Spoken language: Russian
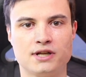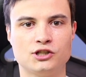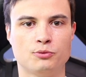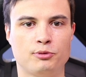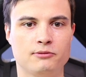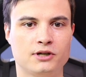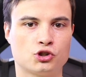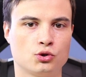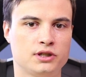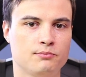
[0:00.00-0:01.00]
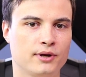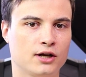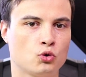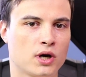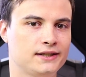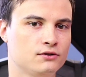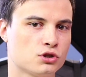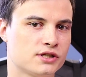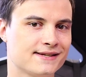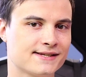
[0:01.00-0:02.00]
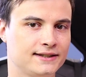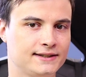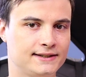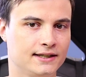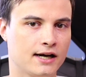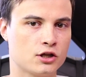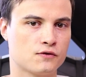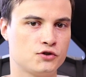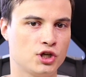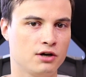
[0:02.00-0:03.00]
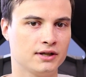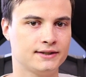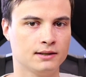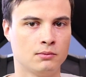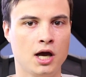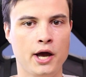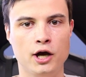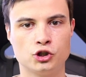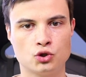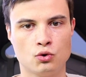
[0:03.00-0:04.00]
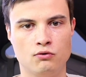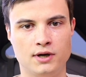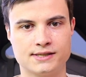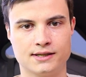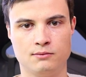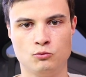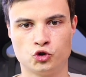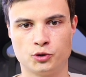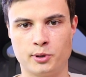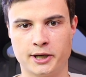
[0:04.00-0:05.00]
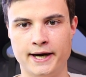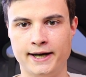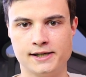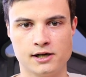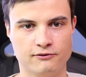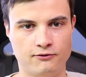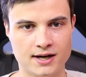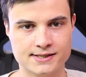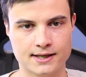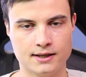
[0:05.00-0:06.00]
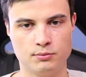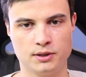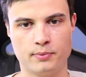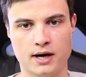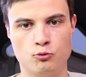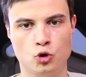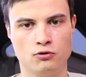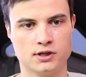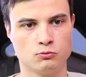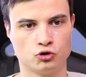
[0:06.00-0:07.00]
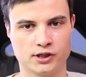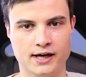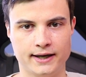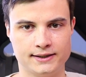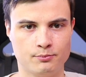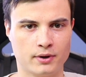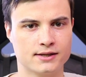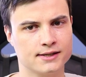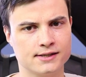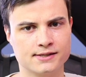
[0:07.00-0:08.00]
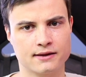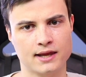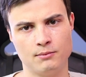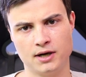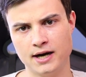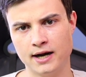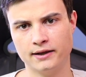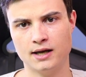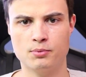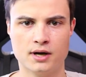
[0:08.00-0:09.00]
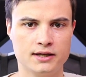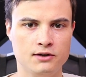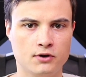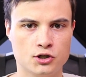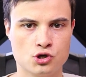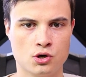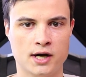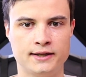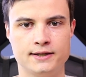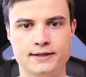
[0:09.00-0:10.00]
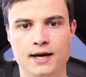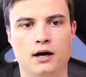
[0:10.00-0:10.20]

вы должны понимать, что температура от 90 до 110 градусов чреват тем, что у вас а, может прогореть какая-нибудь фаза, быть пробой, у вас может сгореть и процессор, там и карта, и оперативка, что хотите.